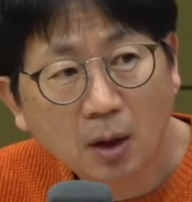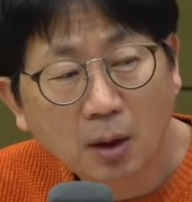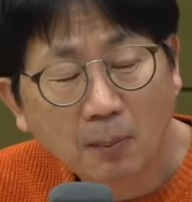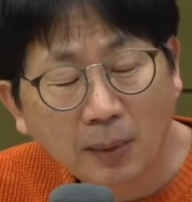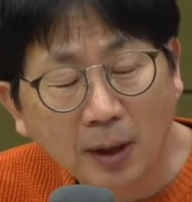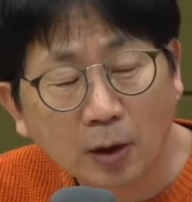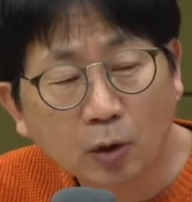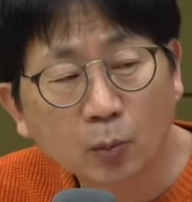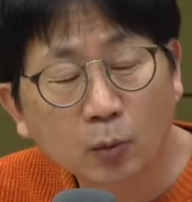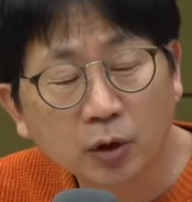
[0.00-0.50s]

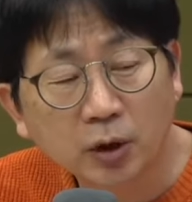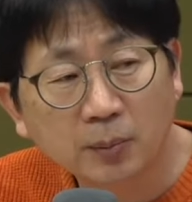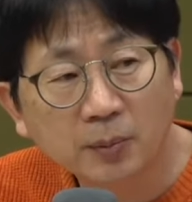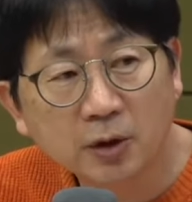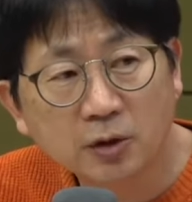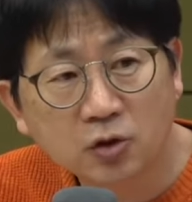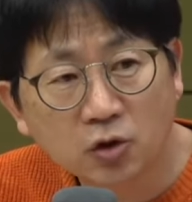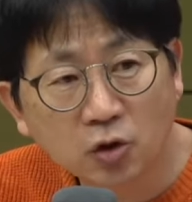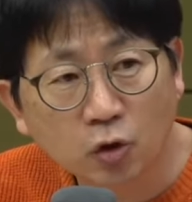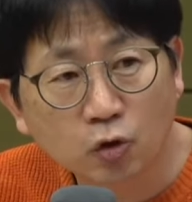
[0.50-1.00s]
바로
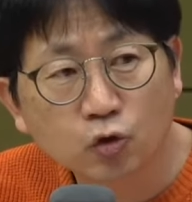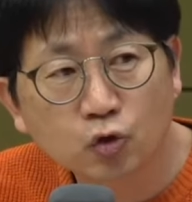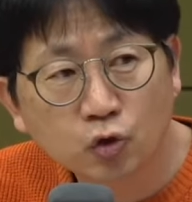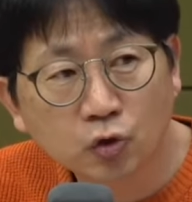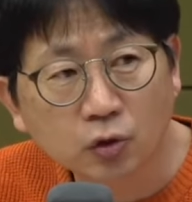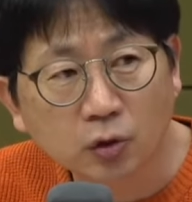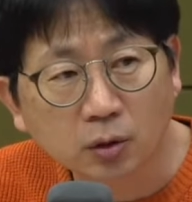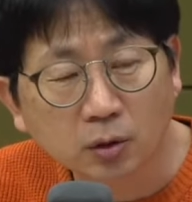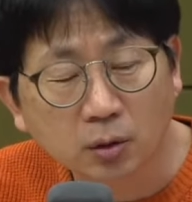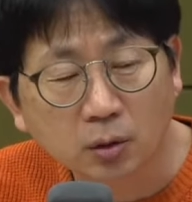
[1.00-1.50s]
뭐냐면 네.
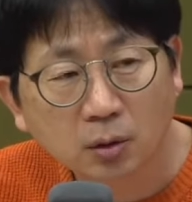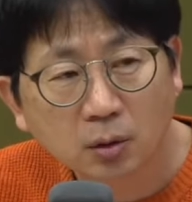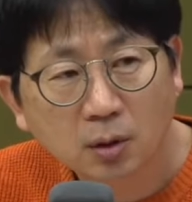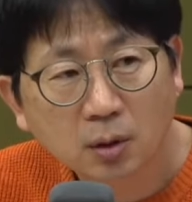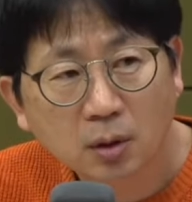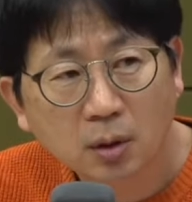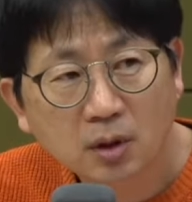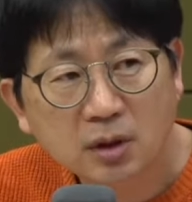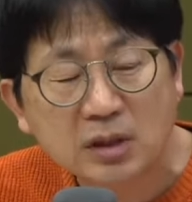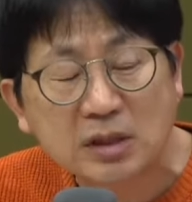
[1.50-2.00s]
전주는
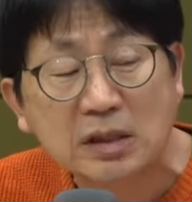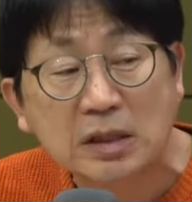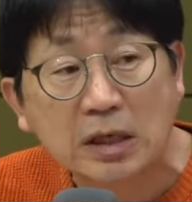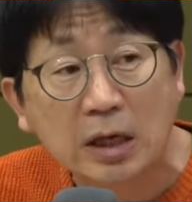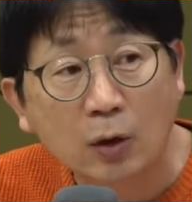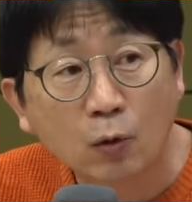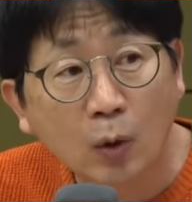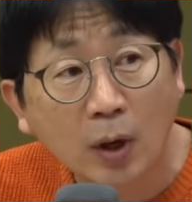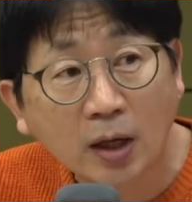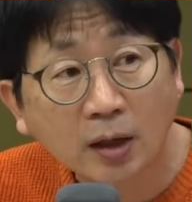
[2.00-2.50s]

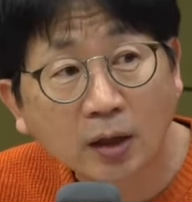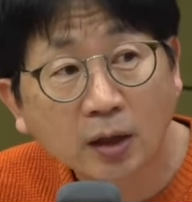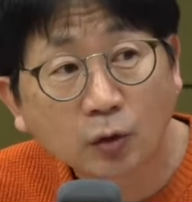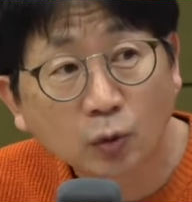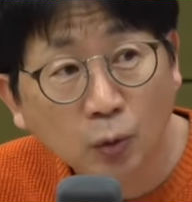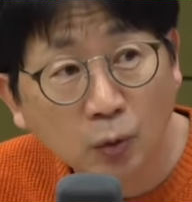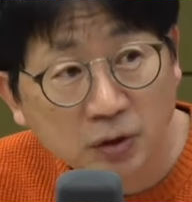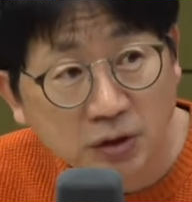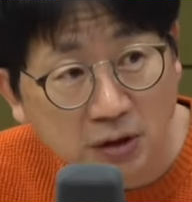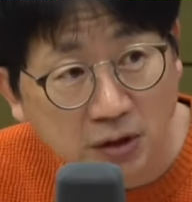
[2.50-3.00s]
제왕의
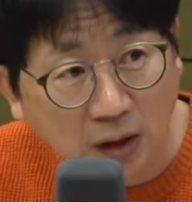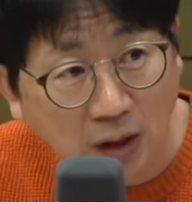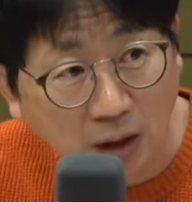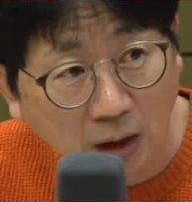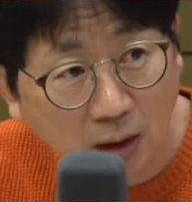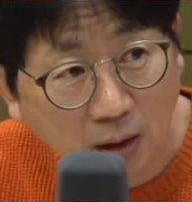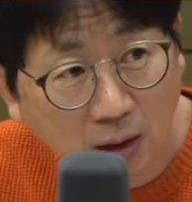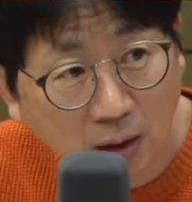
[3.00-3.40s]
도시다.